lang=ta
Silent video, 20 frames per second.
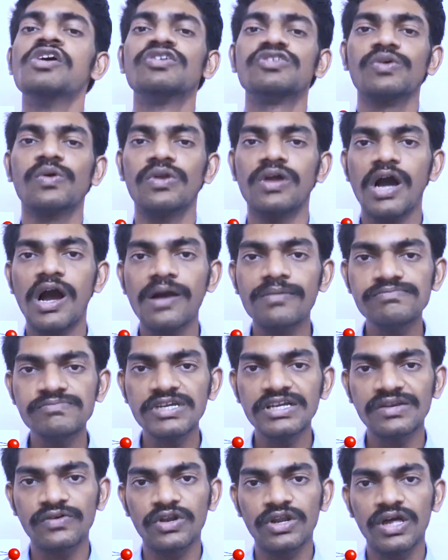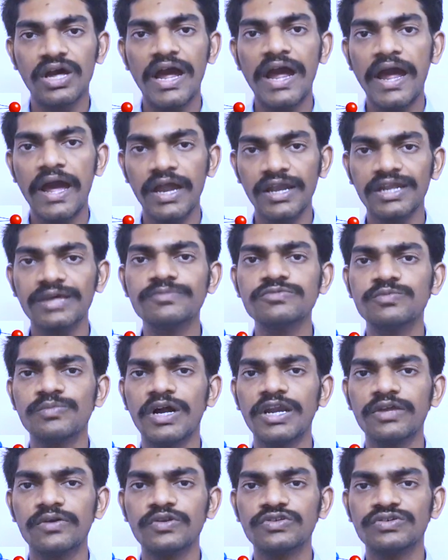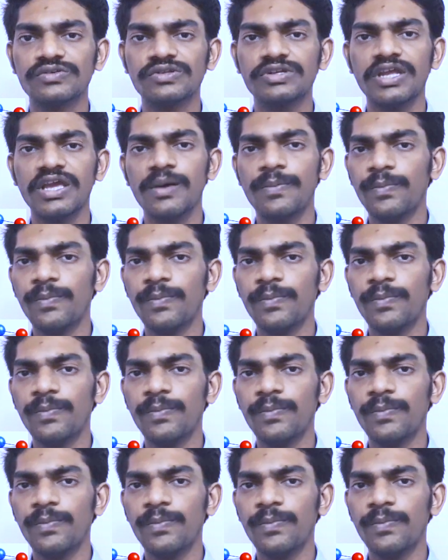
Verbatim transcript: ஸோ ஒரு ஆப்ஜெக்டோட ஆட்டம் மாலிகுல்ஸ் வந்துட்டு